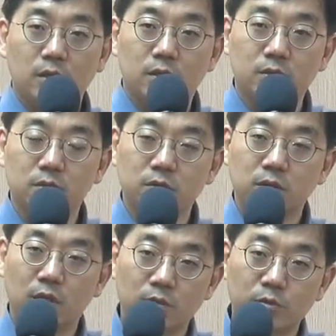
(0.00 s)
그
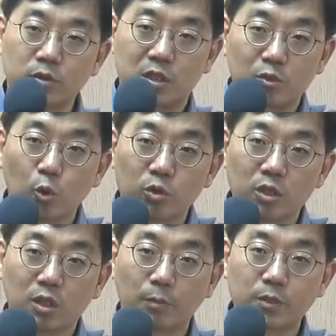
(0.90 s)
예를 들면
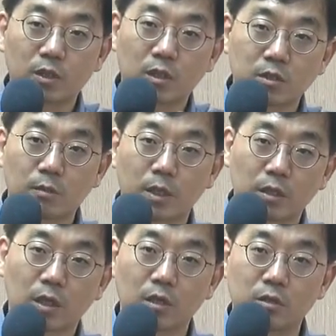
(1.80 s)
기도원이 갑자기
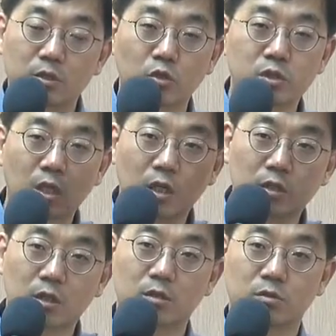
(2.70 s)
타작마당에 있는데 천사가
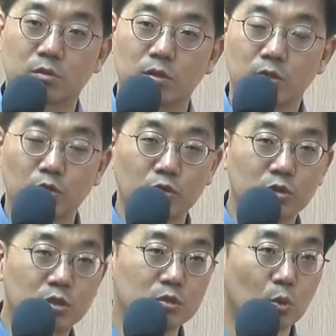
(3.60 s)
나타나서 너는
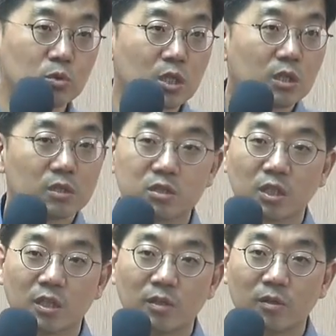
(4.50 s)
큰 용사다
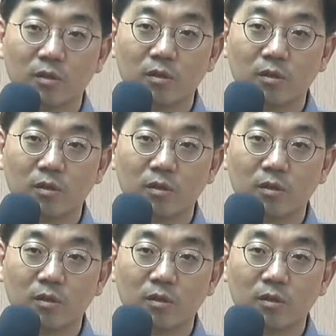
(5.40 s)
이러잖아요.